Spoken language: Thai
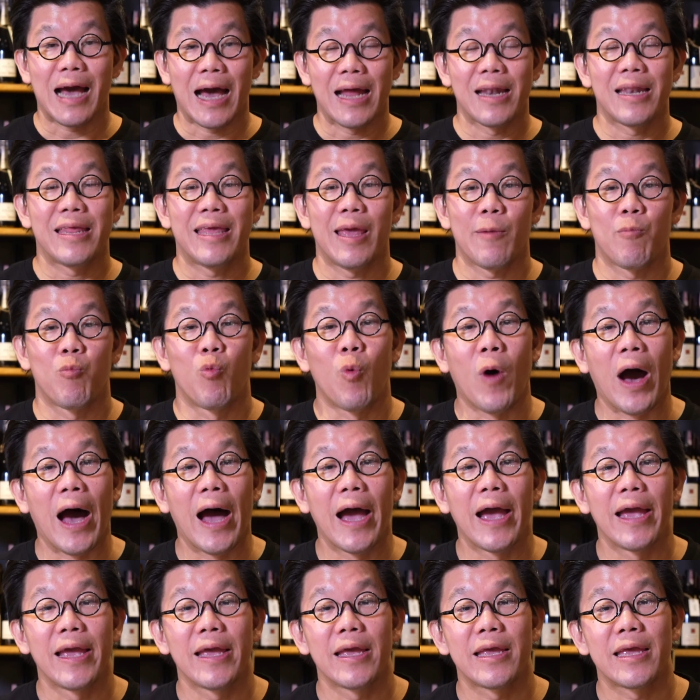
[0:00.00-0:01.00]
การเก็บไว
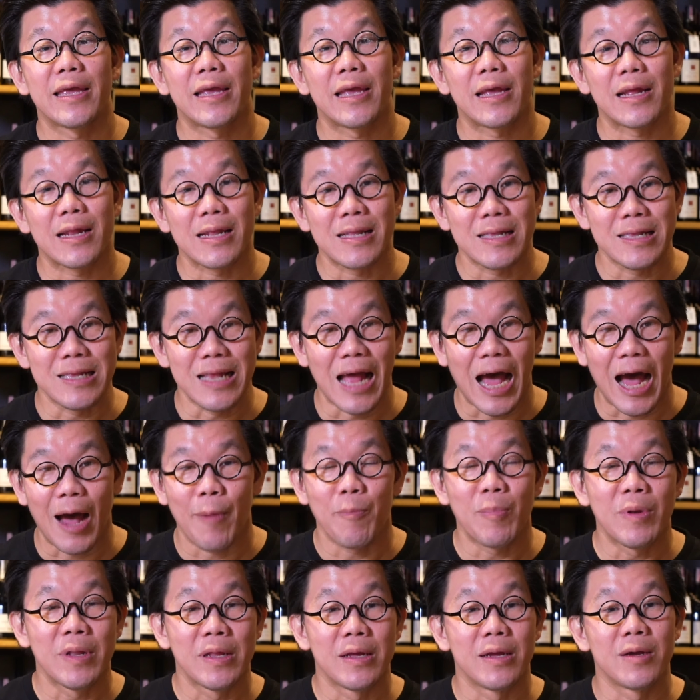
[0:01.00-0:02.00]
น์
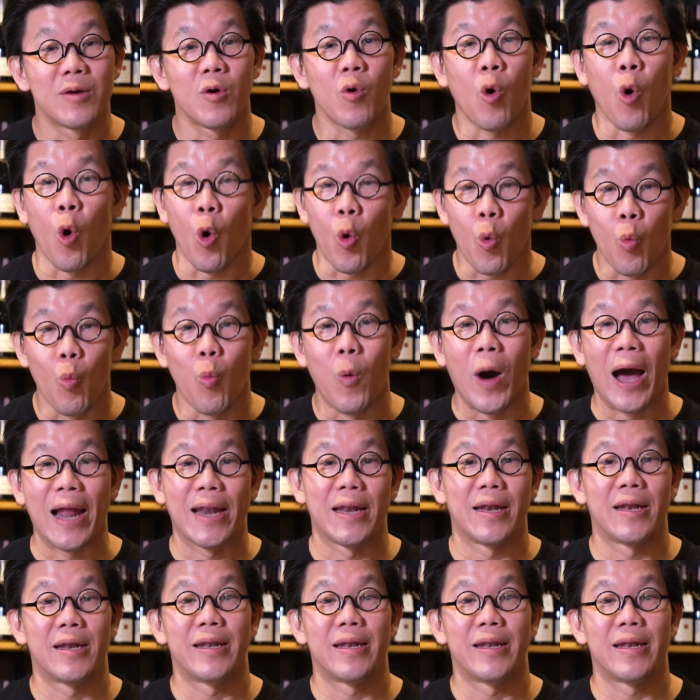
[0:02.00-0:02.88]
3ถึง6วัน